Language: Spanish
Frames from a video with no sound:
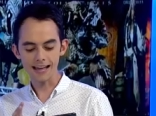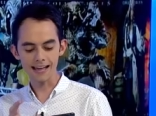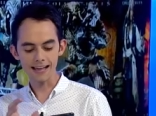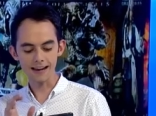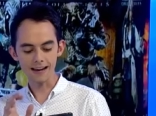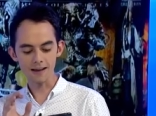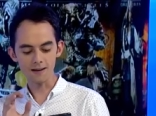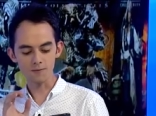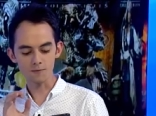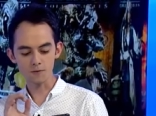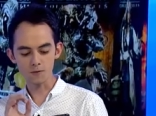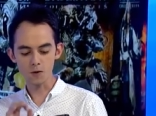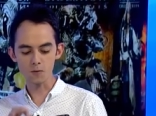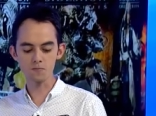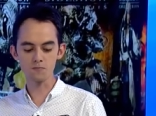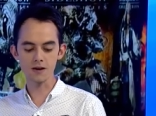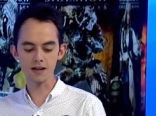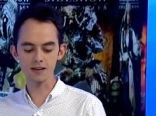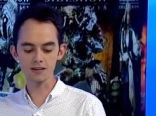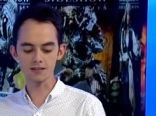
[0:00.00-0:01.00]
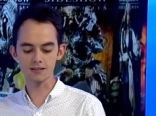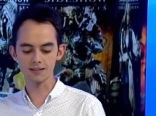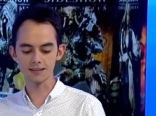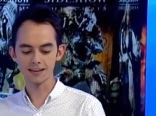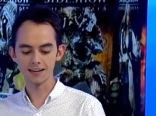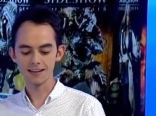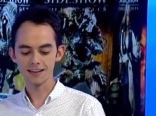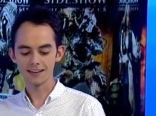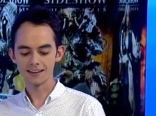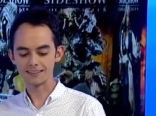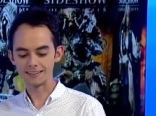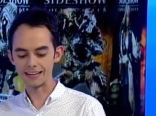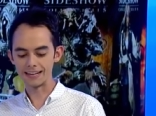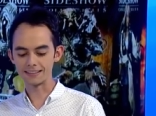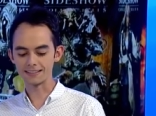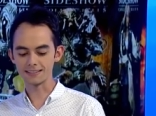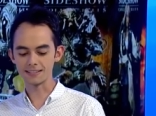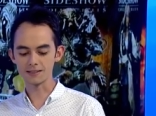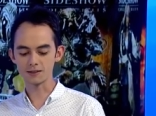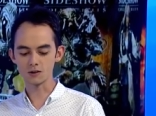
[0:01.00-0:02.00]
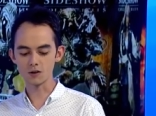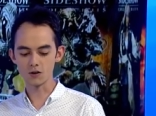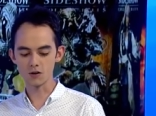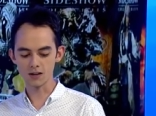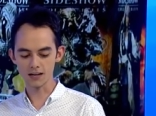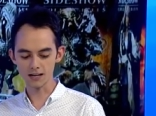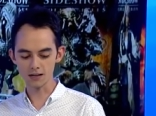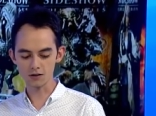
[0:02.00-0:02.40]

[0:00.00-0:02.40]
el front page del sitio de